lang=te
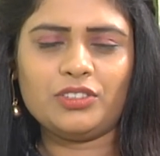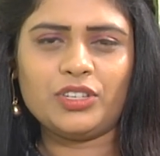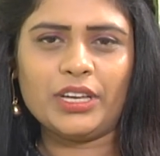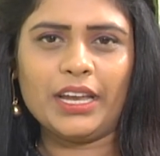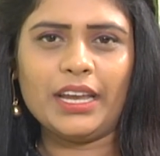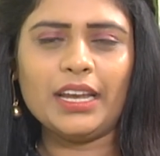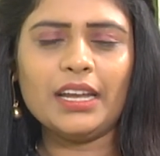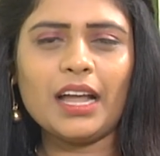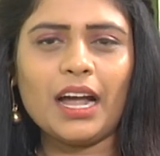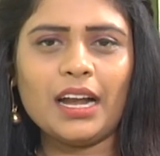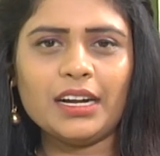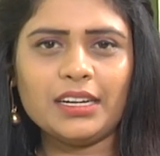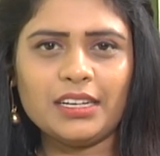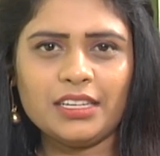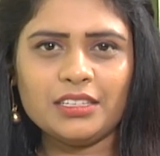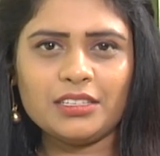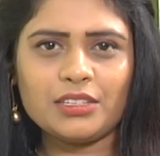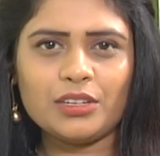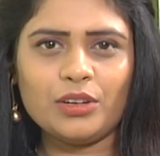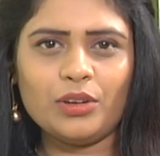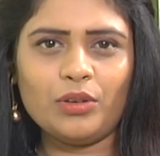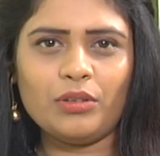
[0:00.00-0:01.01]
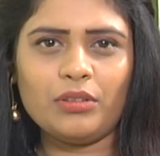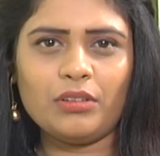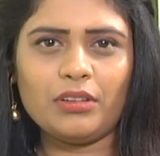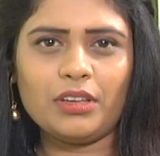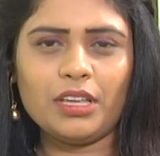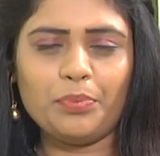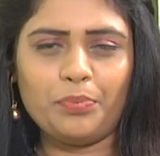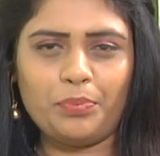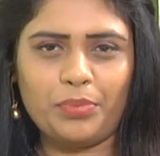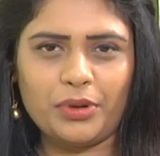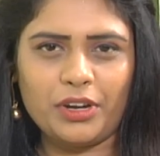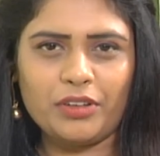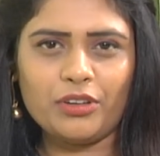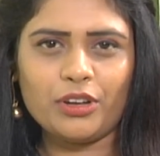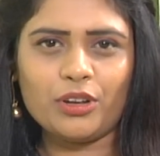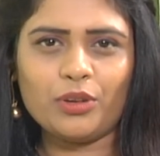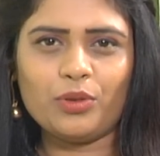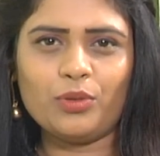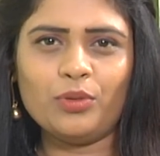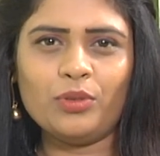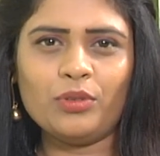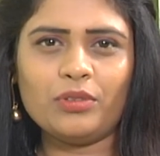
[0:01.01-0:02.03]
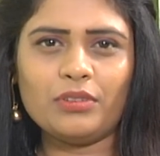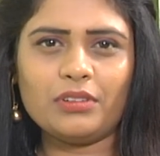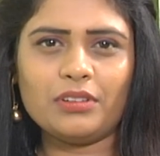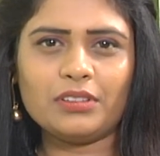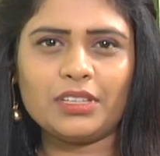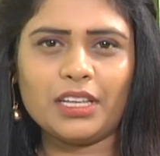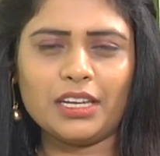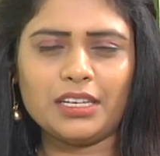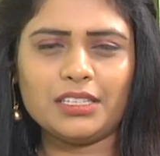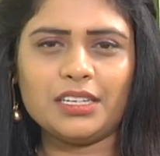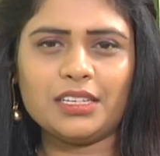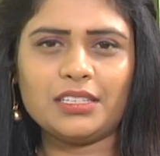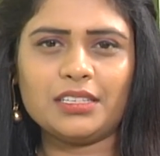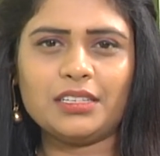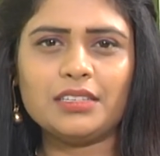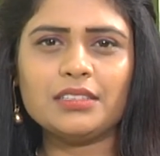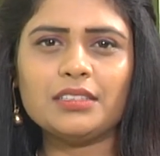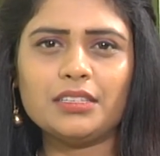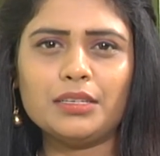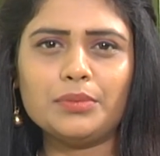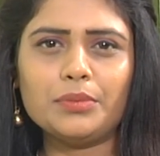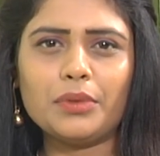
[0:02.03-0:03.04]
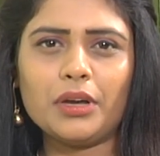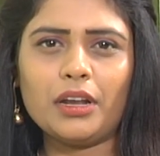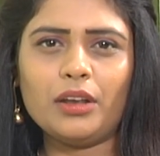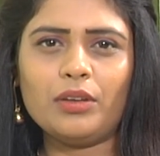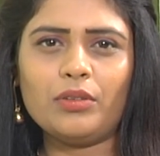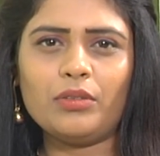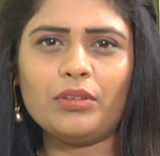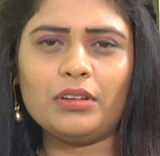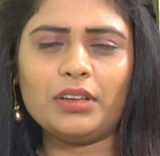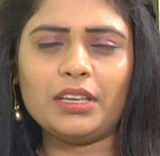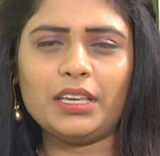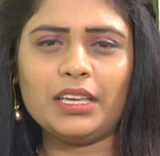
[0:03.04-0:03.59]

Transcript: చైల్డ్ ఆర్టిస్ట్లో ఇప్పటి వరకు తను చేసిన సినిమాల్లో